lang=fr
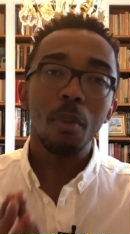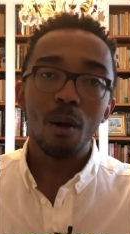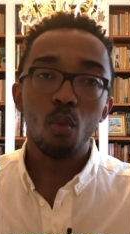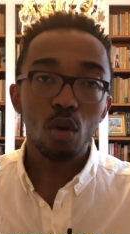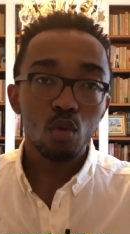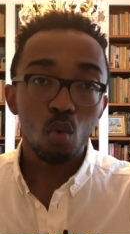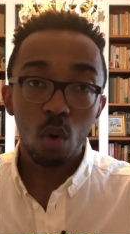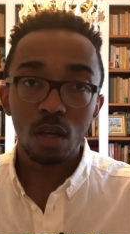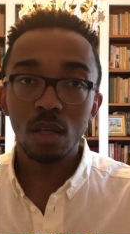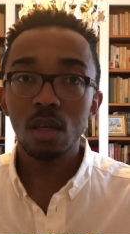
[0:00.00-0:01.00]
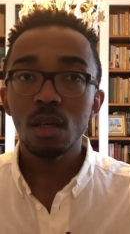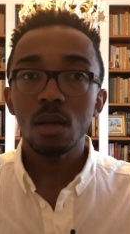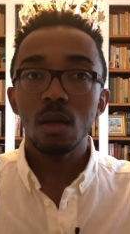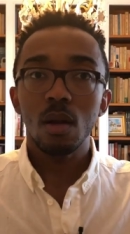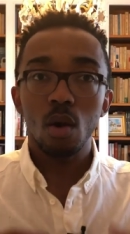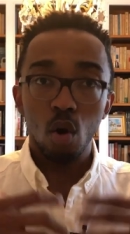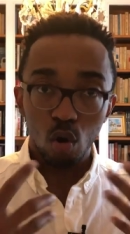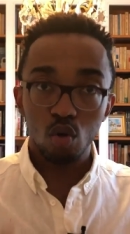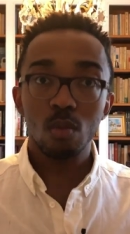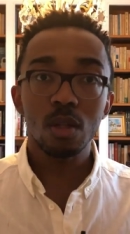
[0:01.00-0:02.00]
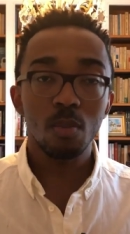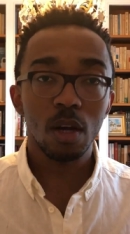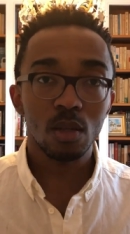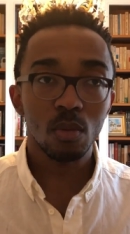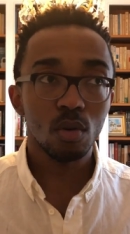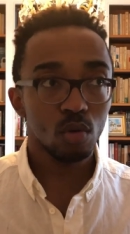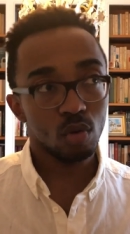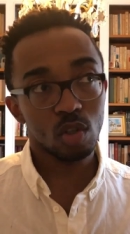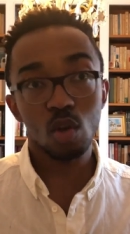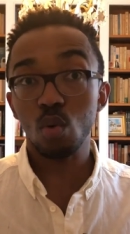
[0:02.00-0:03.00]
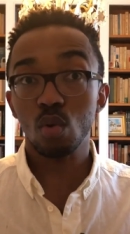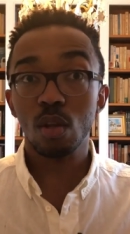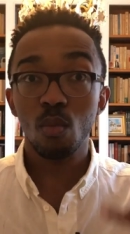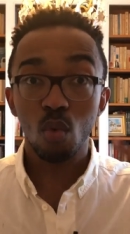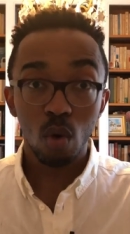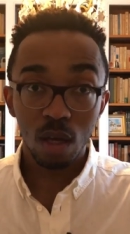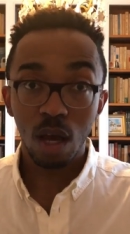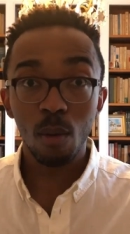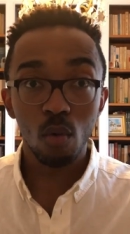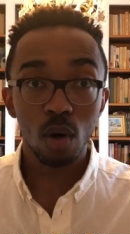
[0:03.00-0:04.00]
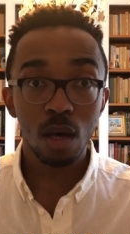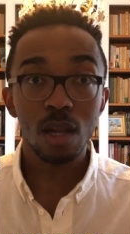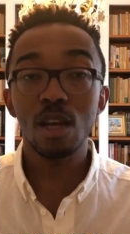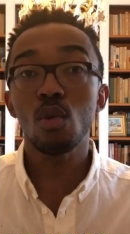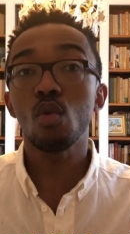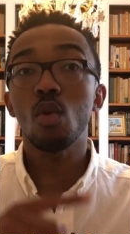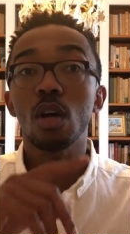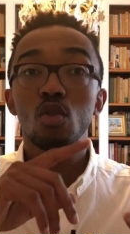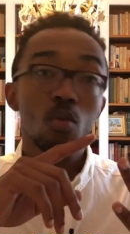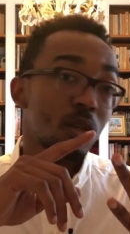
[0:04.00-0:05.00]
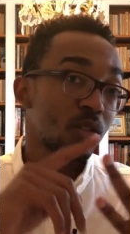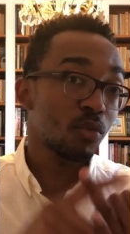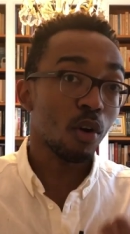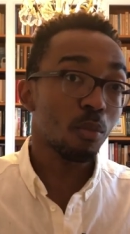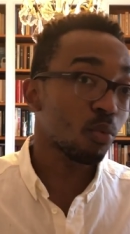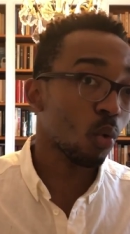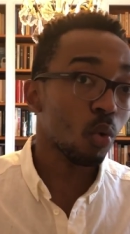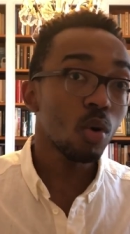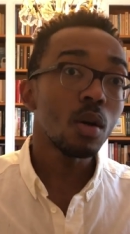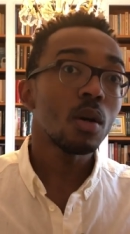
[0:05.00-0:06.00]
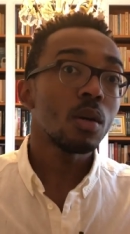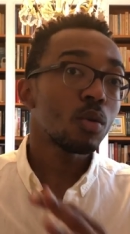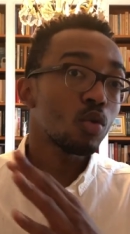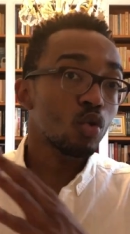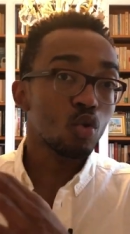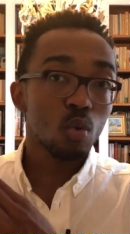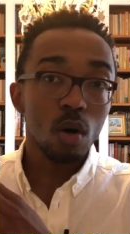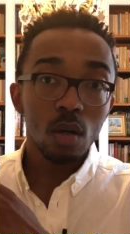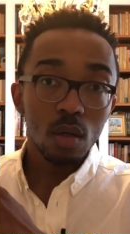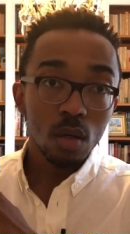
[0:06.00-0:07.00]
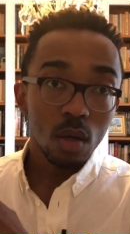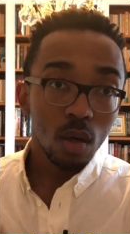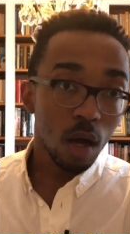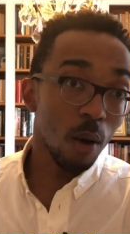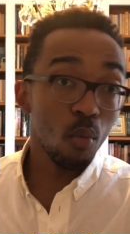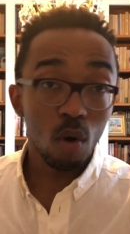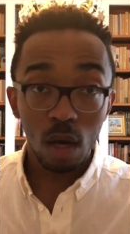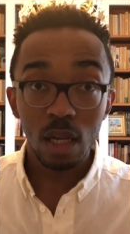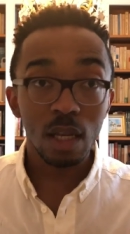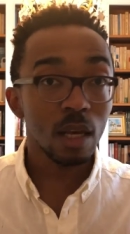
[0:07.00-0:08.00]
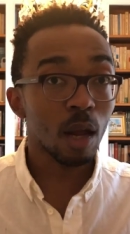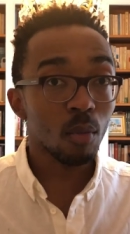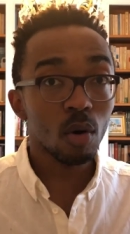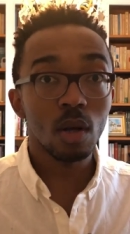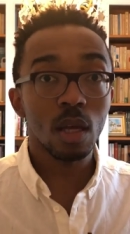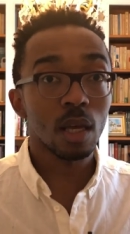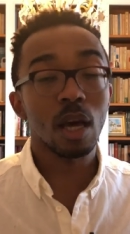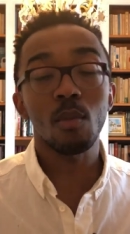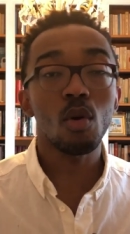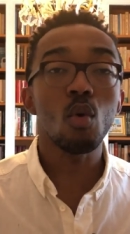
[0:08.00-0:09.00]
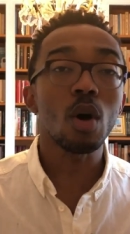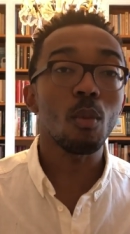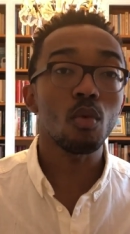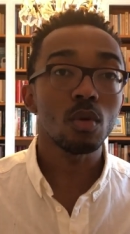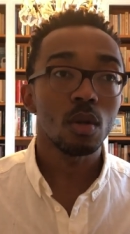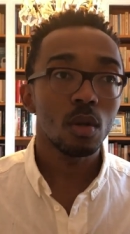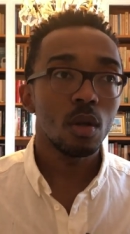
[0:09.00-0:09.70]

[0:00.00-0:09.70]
par mois de loyer lors de mes déplacements, sans compter mon loyer à Montréal et le loyer de mes différents bureaux, que ce soit à Montréal également et également au Cameroun.